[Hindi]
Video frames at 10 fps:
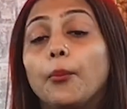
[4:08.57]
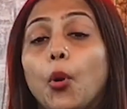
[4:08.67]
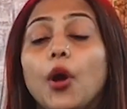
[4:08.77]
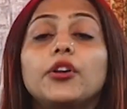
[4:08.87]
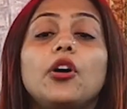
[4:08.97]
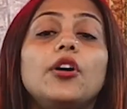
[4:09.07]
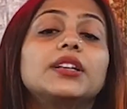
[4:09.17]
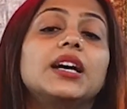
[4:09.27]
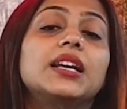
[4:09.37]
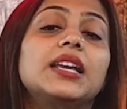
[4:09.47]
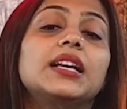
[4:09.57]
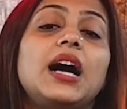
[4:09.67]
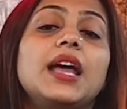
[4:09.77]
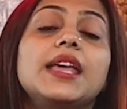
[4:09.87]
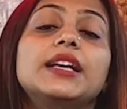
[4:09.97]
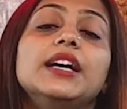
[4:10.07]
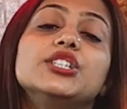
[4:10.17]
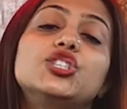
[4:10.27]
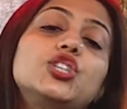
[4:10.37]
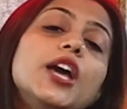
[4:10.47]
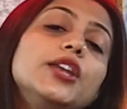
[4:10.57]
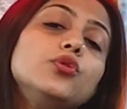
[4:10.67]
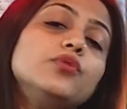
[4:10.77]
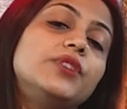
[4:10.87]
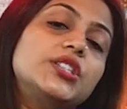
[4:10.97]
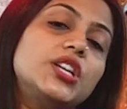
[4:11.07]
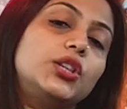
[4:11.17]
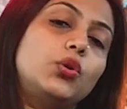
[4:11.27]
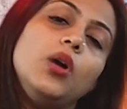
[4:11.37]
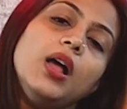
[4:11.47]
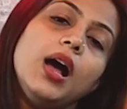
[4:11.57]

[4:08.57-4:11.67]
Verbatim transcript: बॉयकॉट करने का एक जेन्यून वजह तो